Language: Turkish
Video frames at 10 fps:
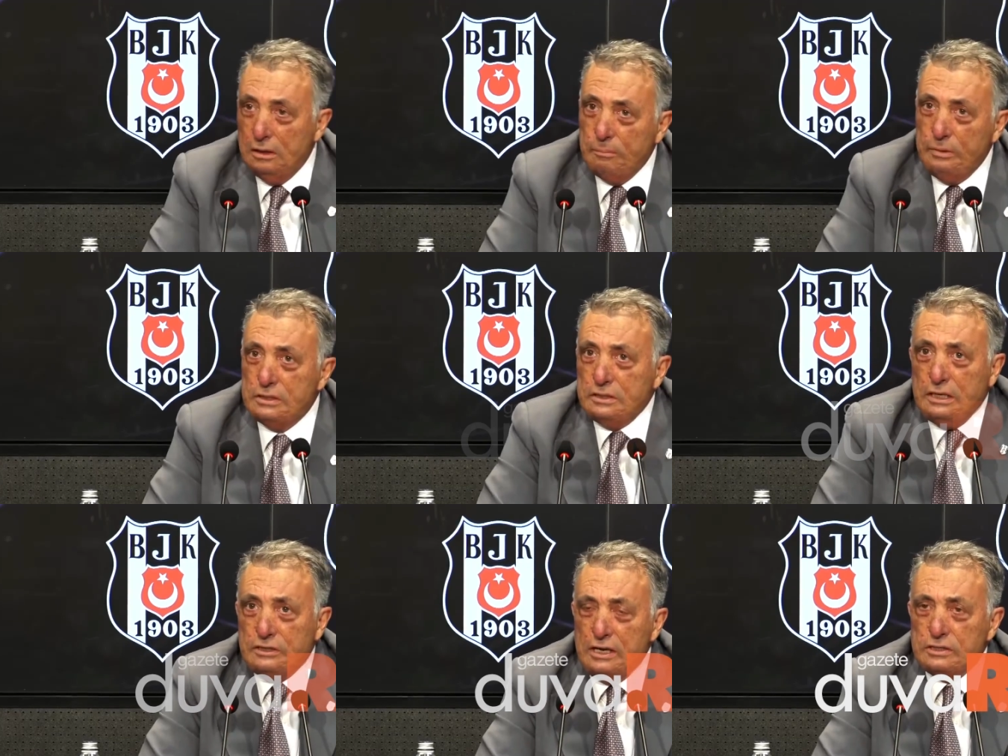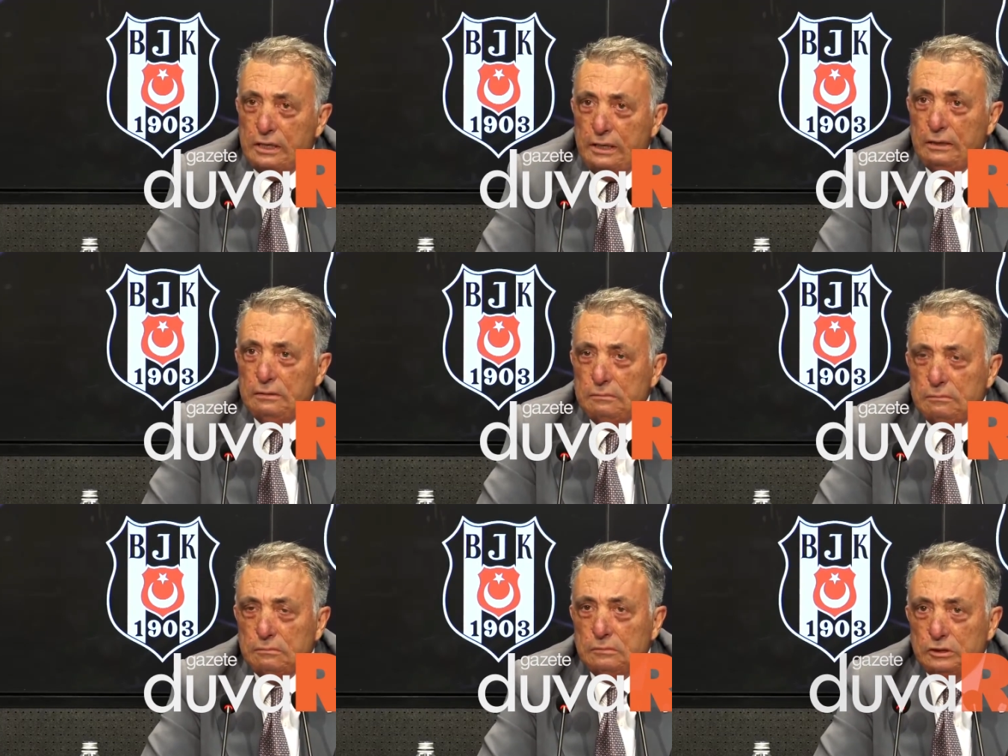Biz geçen sene
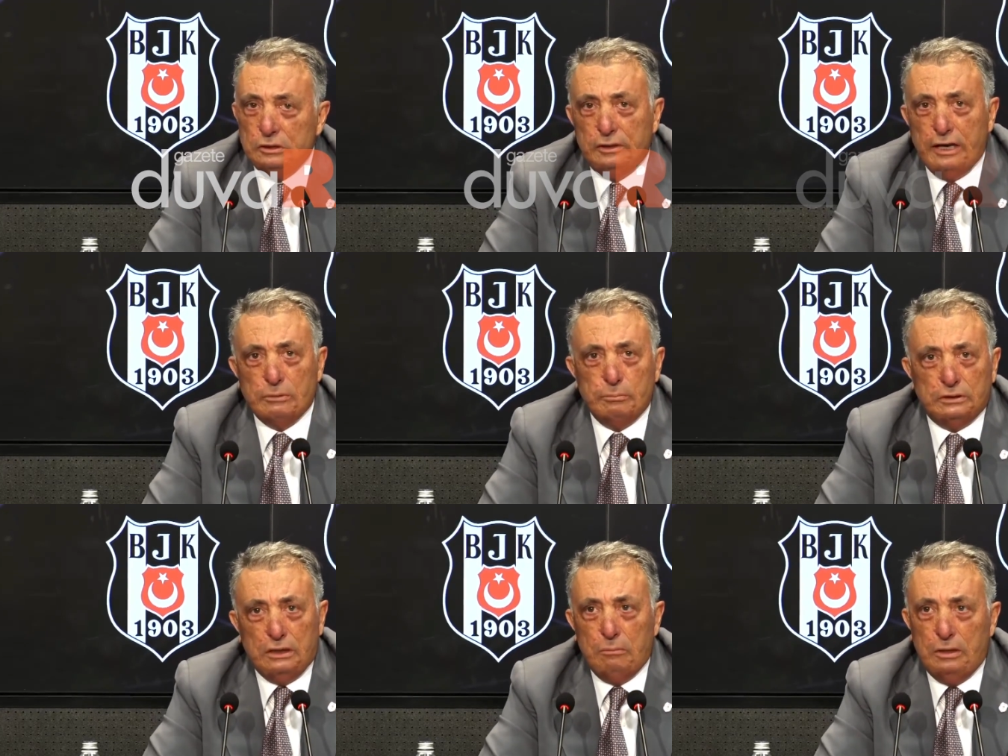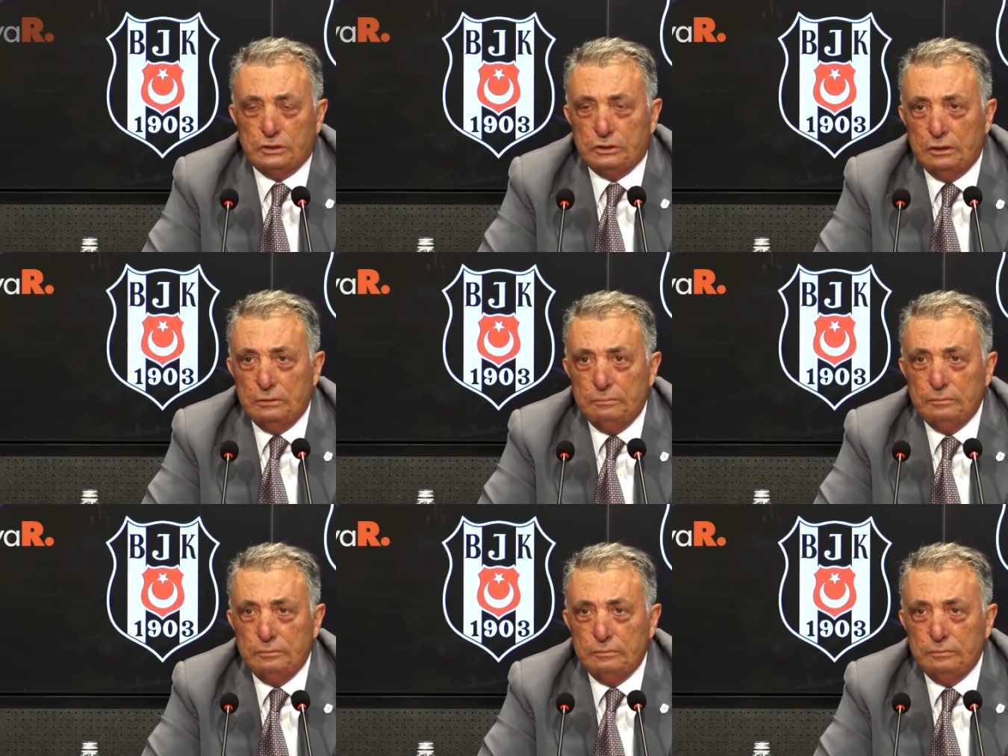şimdi Redmond'dan başlayalım.